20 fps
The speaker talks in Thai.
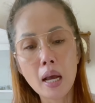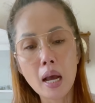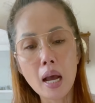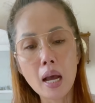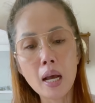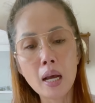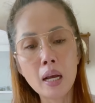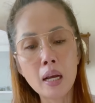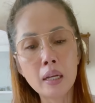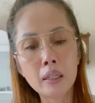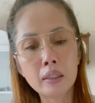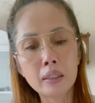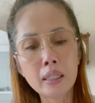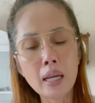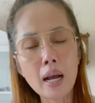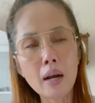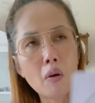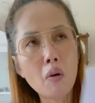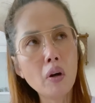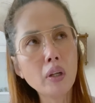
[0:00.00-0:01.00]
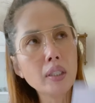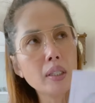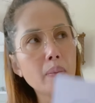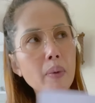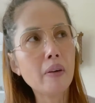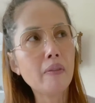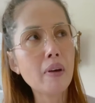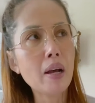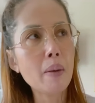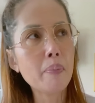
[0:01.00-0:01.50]
อ่าถ้าคน
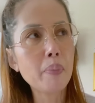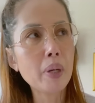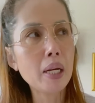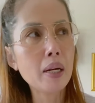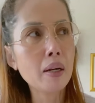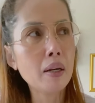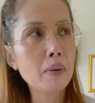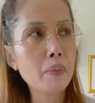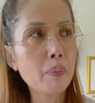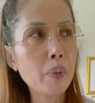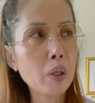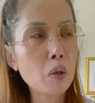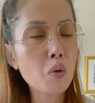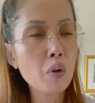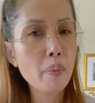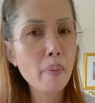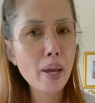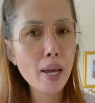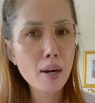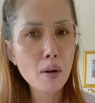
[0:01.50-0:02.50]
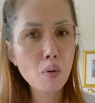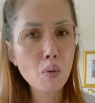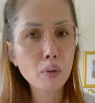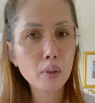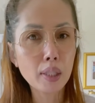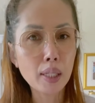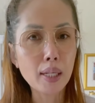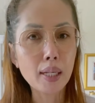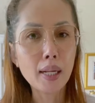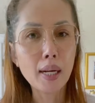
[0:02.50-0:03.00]
แบบว่าเป็น เป็นคุณแม่ลูก
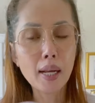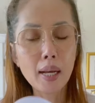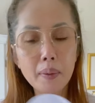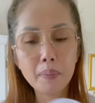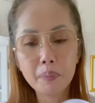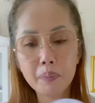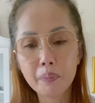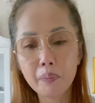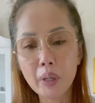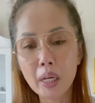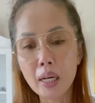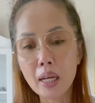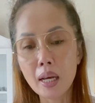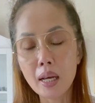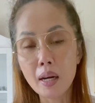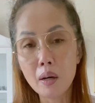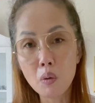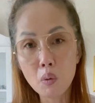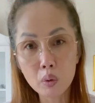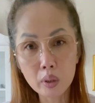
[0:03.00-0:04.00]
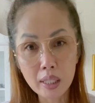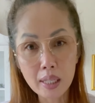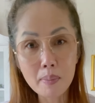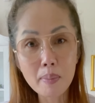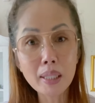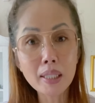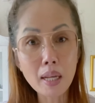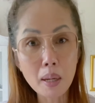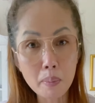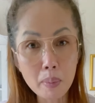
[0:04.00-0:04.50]
ติดนะนะ เป็นอ่าลูกติด
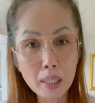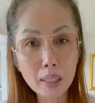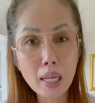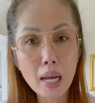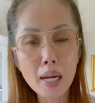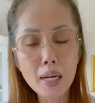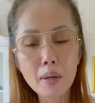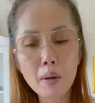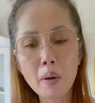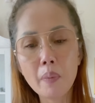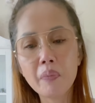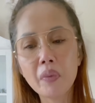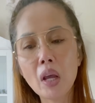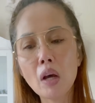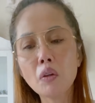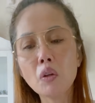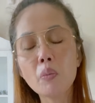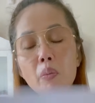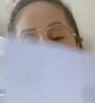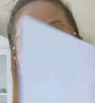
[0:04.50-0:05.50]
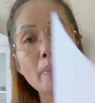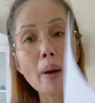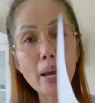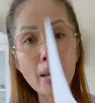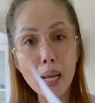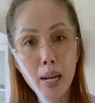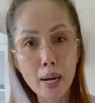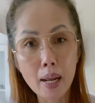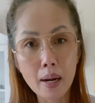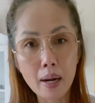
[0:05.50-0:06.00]
มาจากเมืองไทยเนาะเขาต้องมีใบ
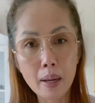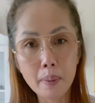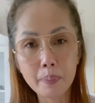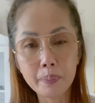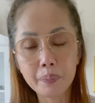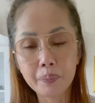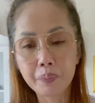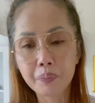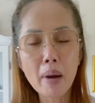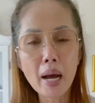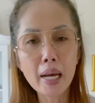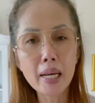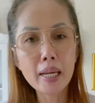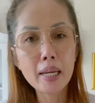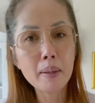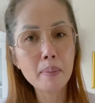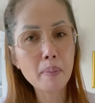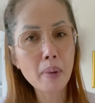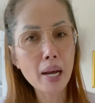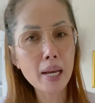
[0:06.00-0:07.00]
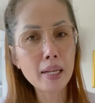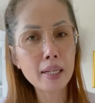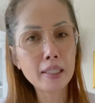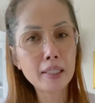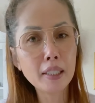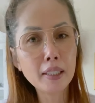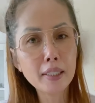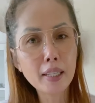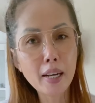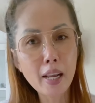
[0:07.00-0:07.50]
อันนั้นนะใบใบ
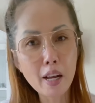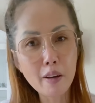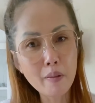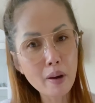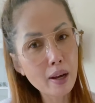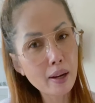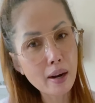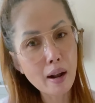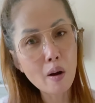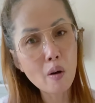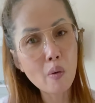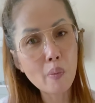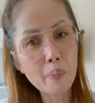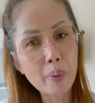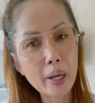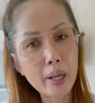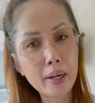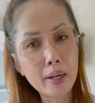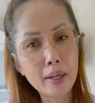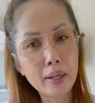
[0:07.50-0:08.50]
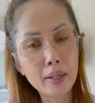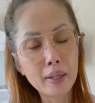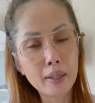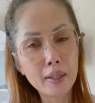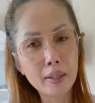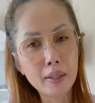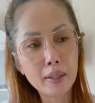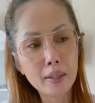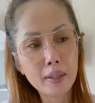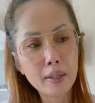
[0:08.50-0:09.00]
ที่แสดงว่าเราเป็น
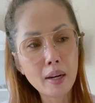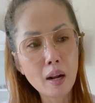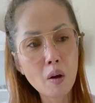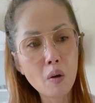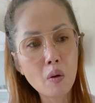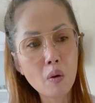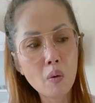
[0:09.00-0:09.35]
เรา